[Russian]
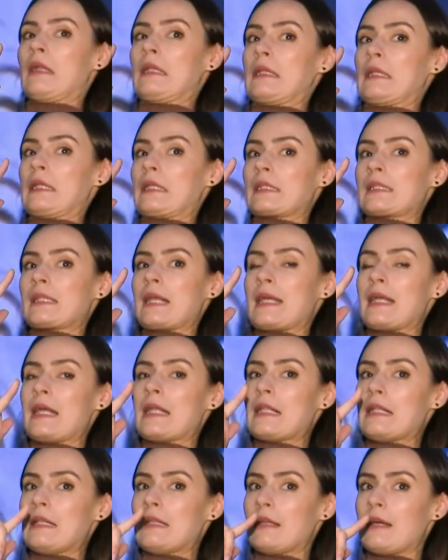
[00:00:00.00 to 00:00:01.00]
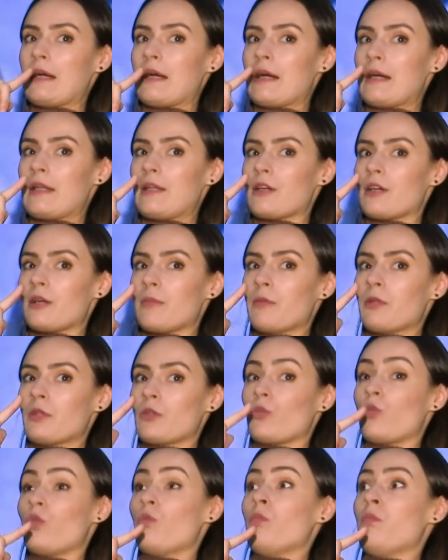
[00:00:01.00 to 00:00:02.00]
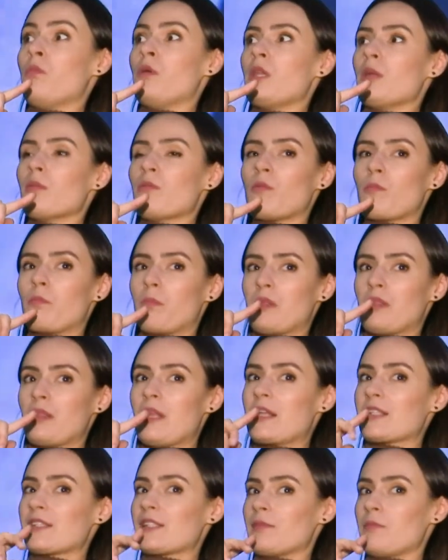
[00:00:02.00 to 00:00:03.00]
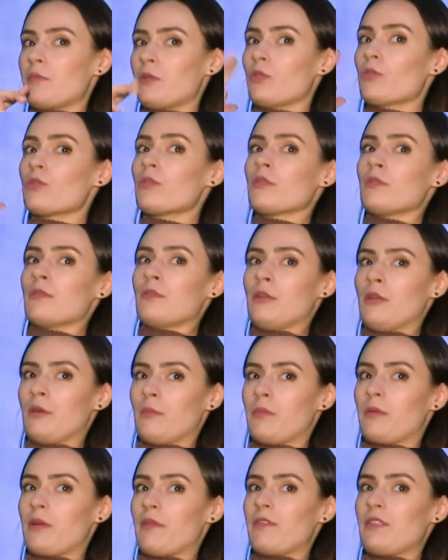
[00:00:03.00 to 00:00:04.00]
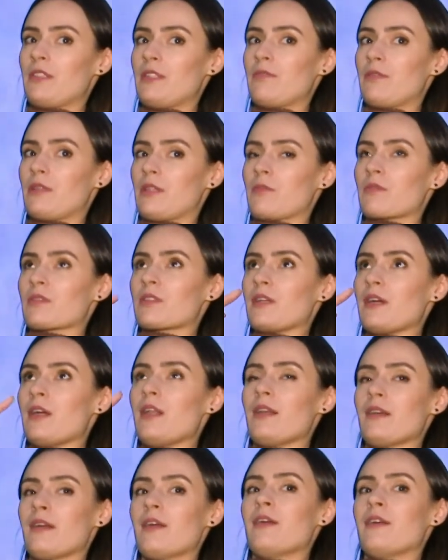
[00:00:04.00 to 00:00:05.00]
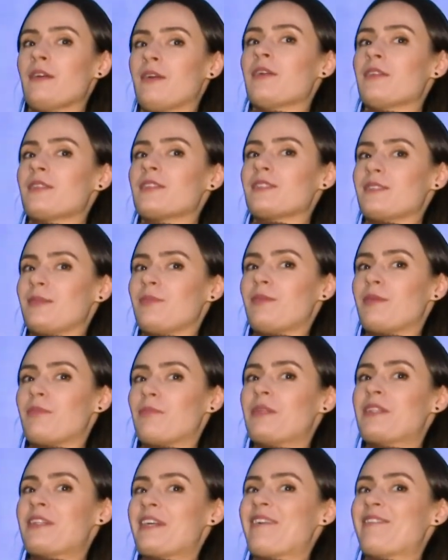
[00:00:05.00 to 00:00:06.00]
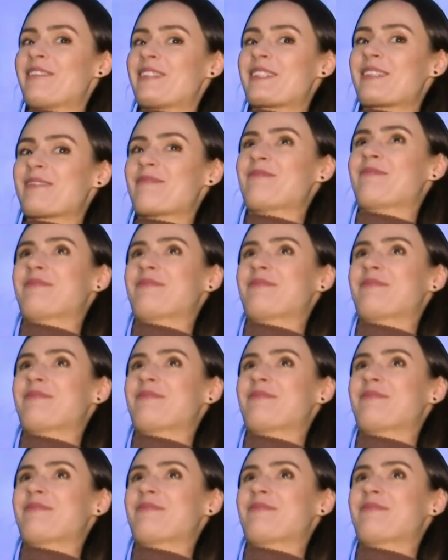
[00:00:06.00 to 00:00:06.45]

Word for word: настоятельно рекомендую. Минимум 15 минут проведи в этом зале, тебе понравится.